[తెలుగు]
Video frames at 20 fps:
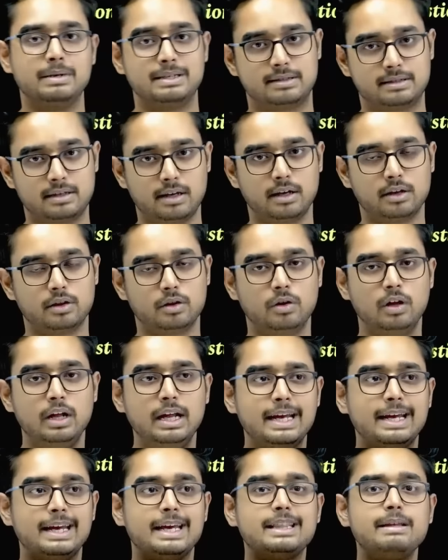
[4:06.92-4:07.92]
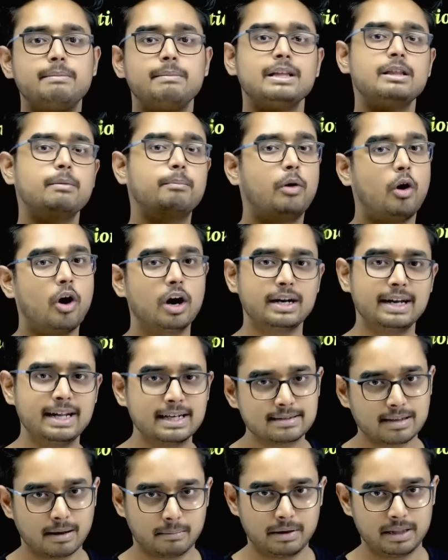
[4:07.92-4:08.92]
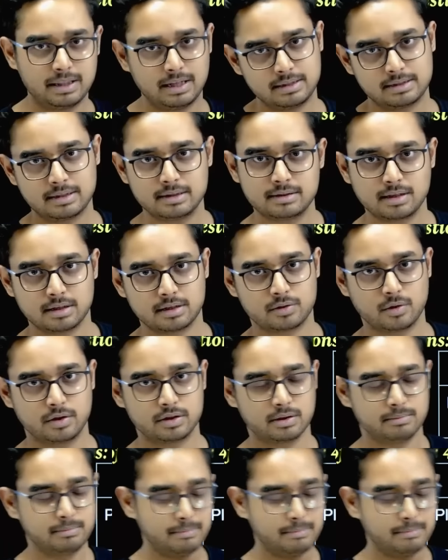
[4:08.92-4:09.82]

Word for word: మిస్ చేయొద్దు ఇది మీది బాటనీకి సంబంధించిన సిచ్యువేషన్